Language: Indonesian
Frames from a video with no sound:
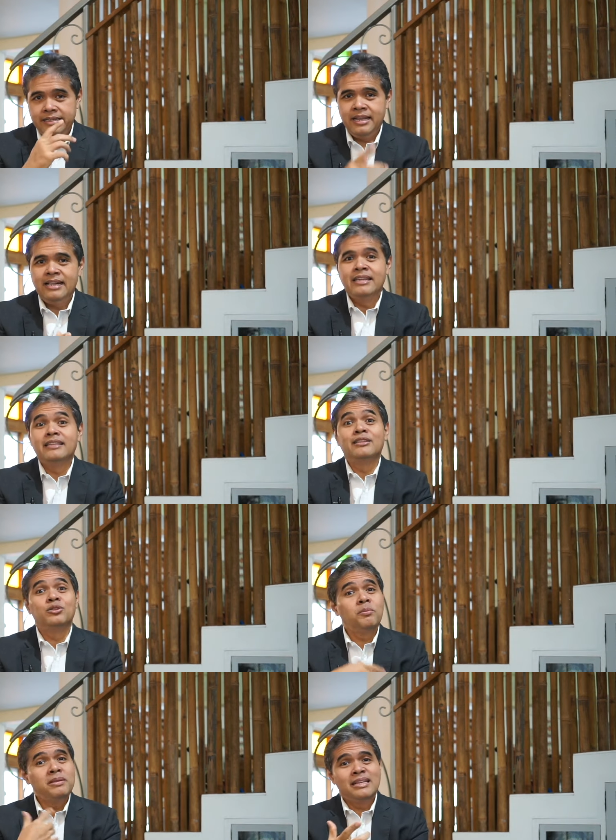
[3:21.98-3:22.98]
Idealnya
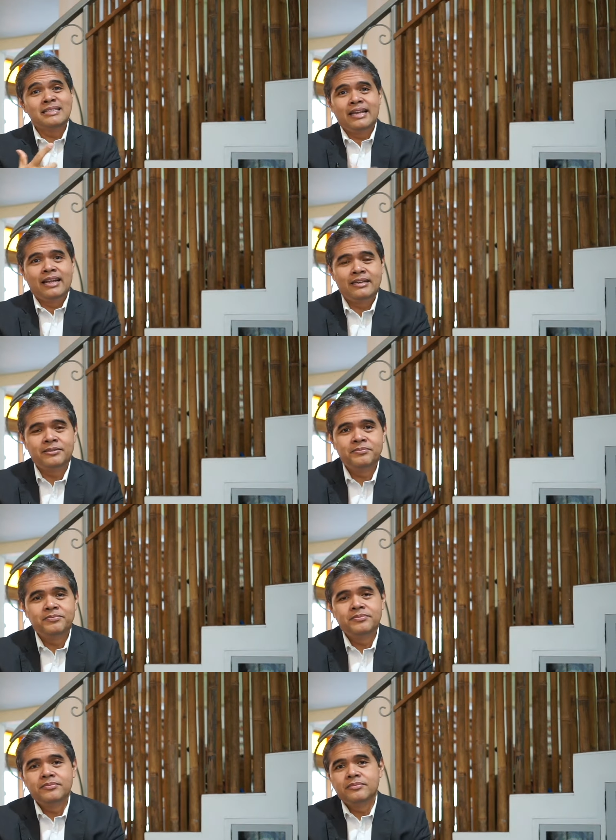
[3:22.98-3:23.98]
tentu menyelesaikan.
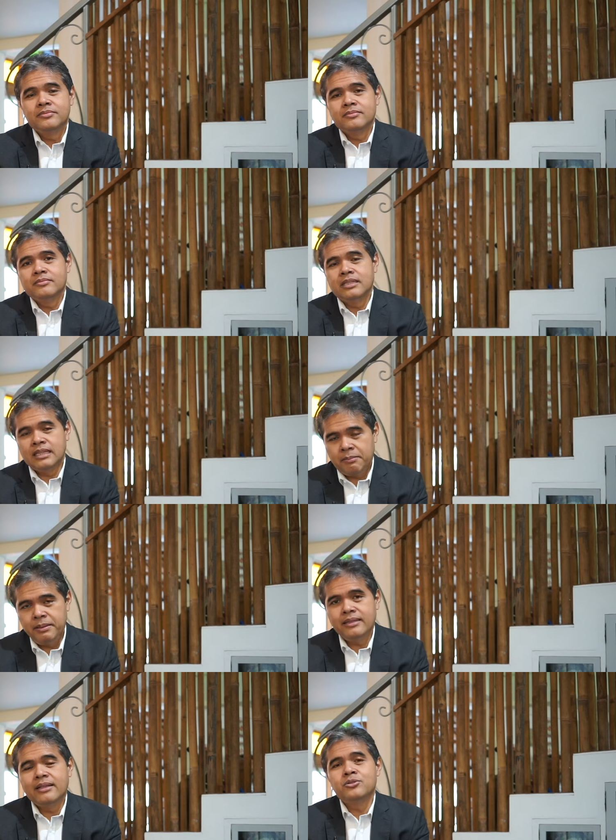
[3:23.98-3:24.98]

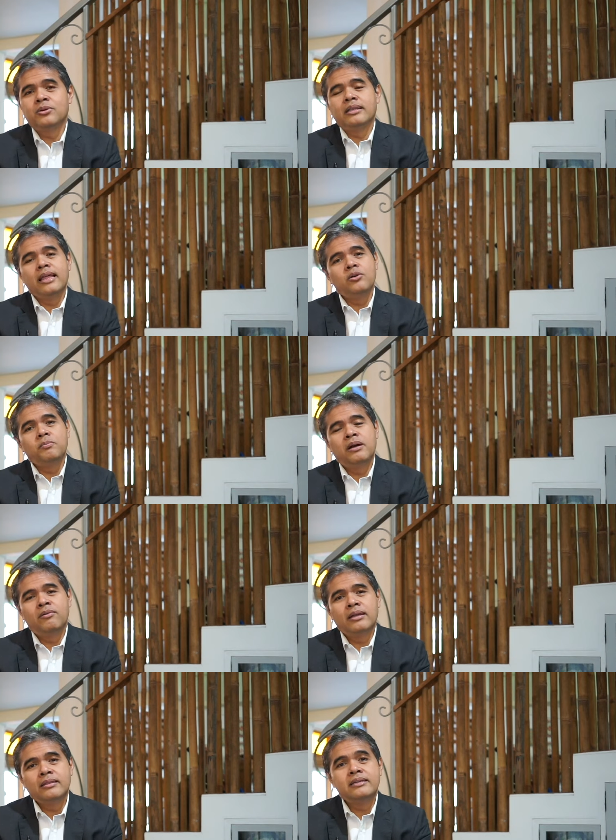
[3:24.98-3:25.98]
Tetapi kita juga tahu
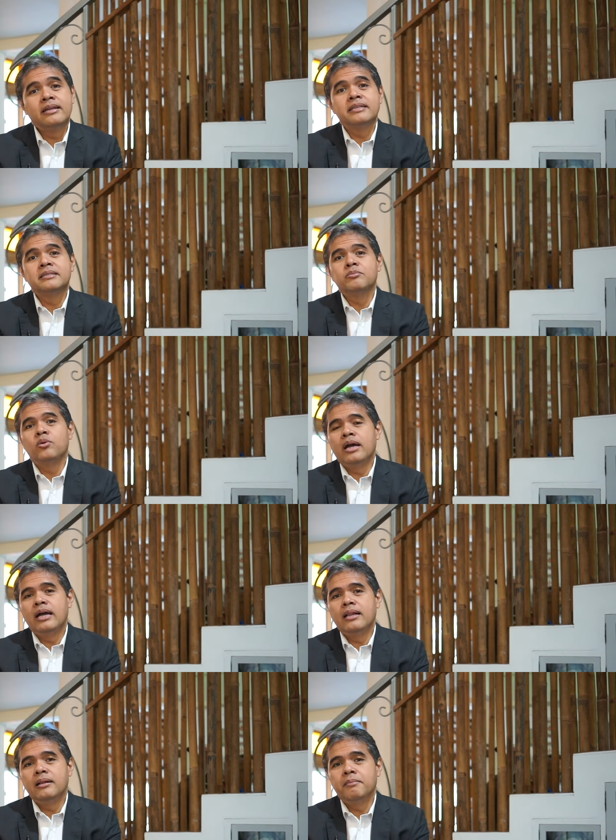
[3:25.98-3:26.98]
bahwa tidak semua
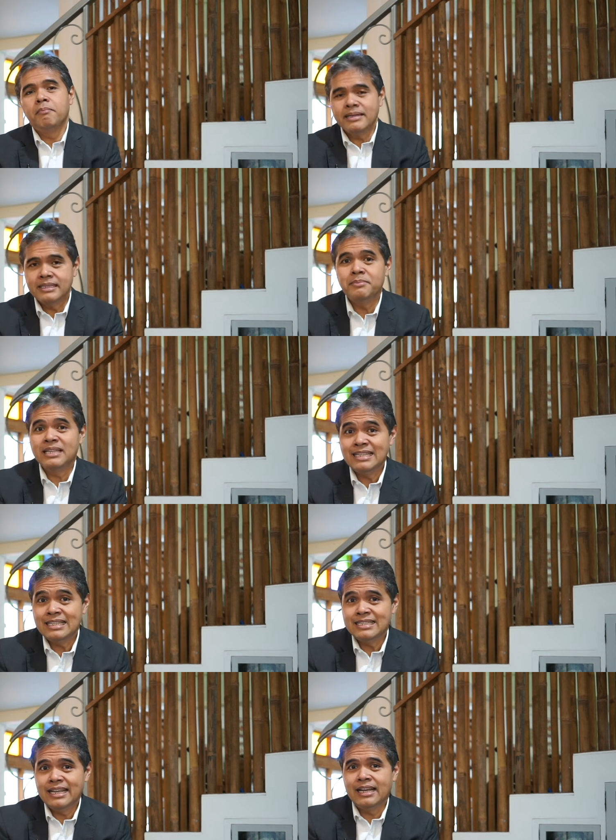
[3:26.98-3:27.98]
hal pasti bisa
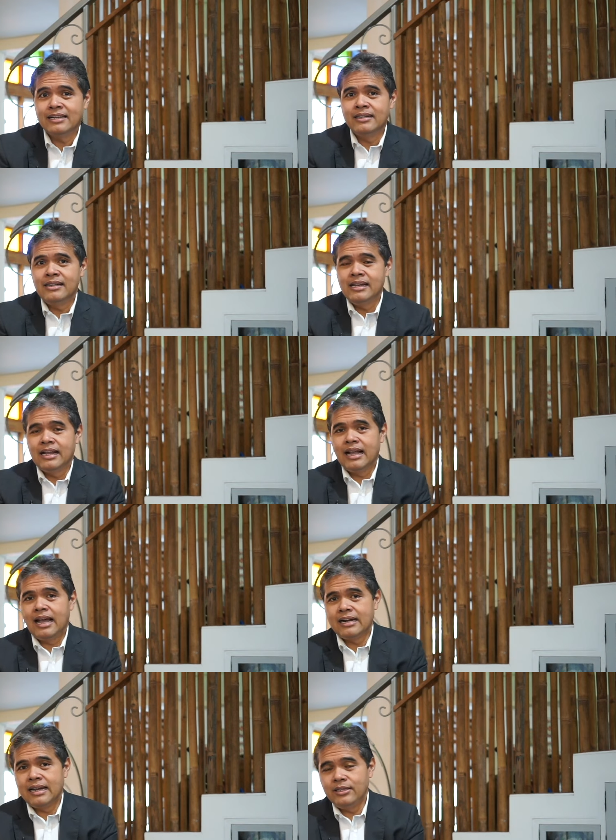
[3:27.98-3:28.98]
diselesaikan.
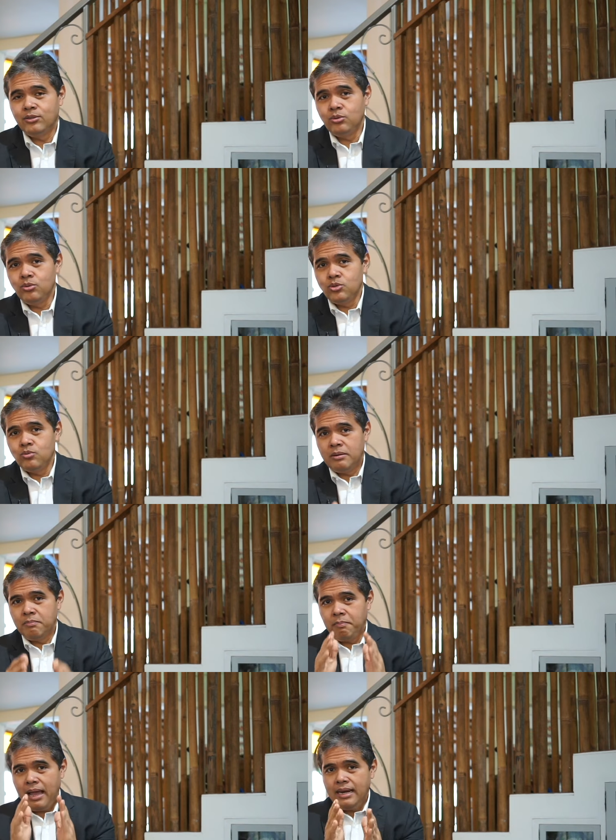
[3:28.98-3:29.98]
Karena itu
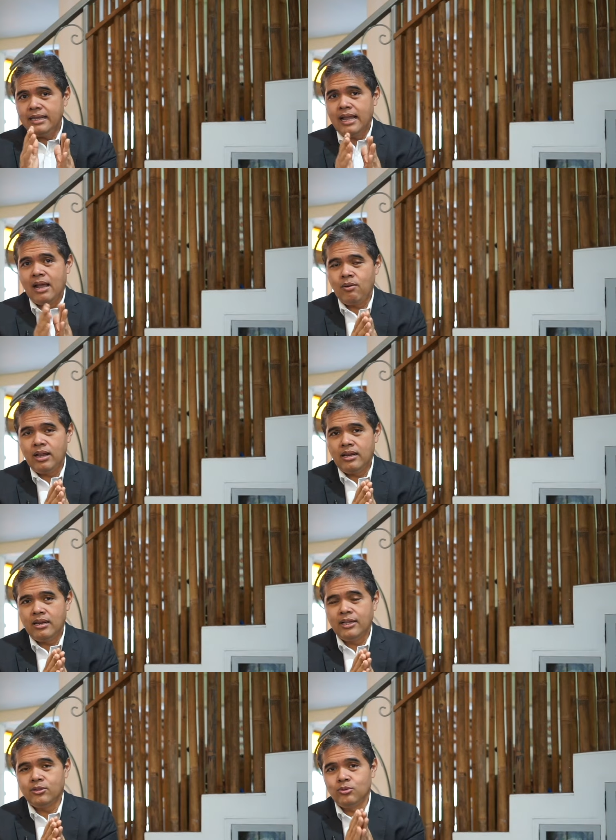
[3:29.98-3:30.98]
tujuan paling awal
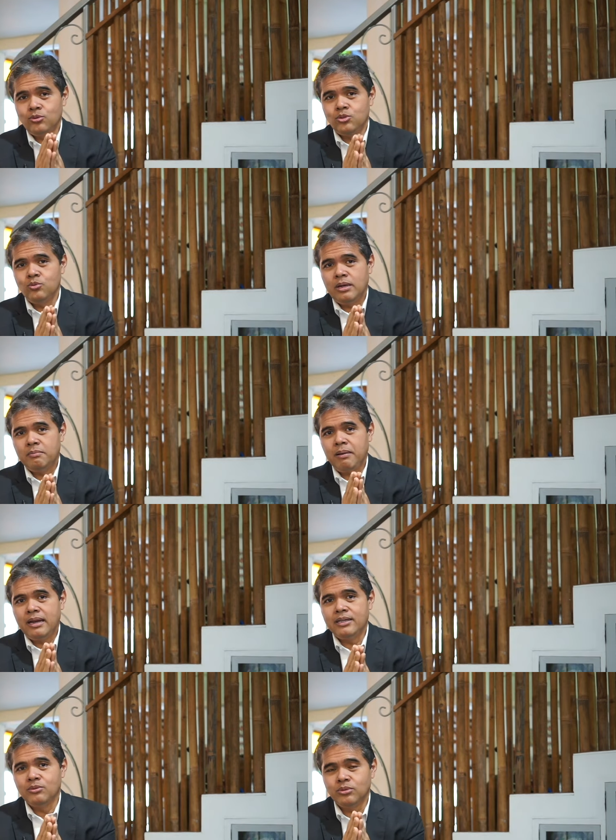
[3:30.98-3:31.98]
atau tujuan
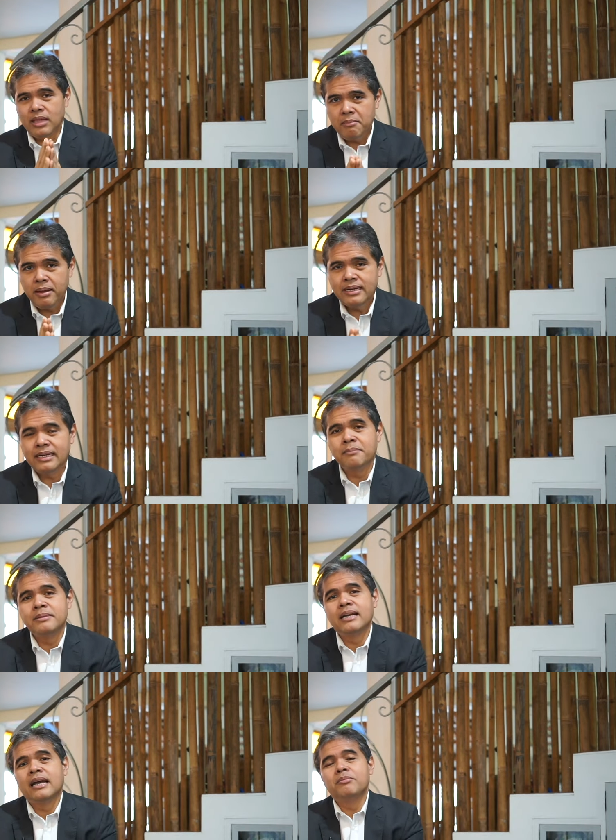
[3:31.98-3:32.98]
paling utama dari
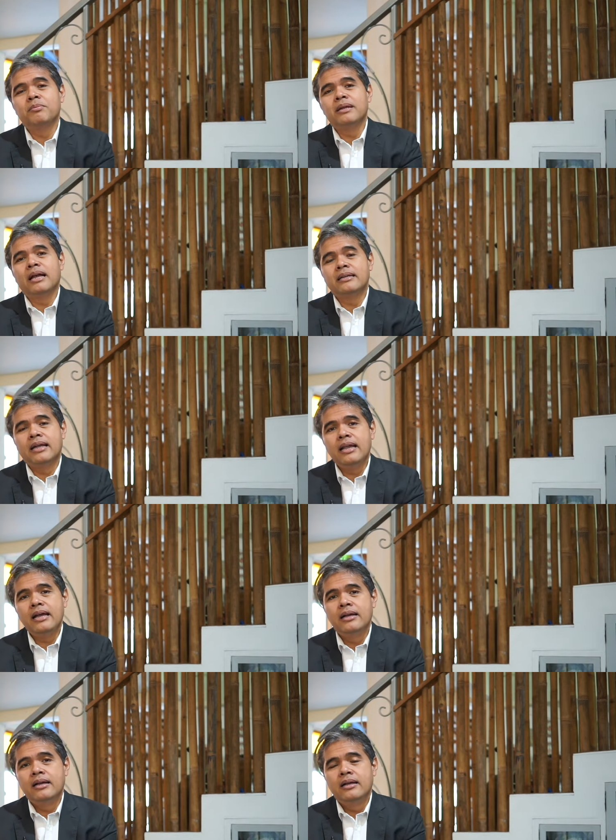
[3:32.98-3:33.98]
kebijakan publik
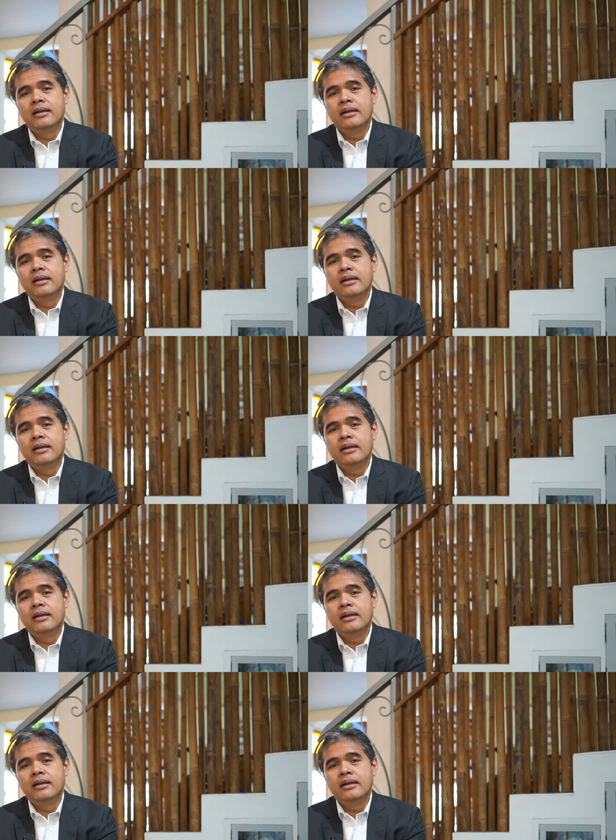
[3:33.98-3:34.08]
adalah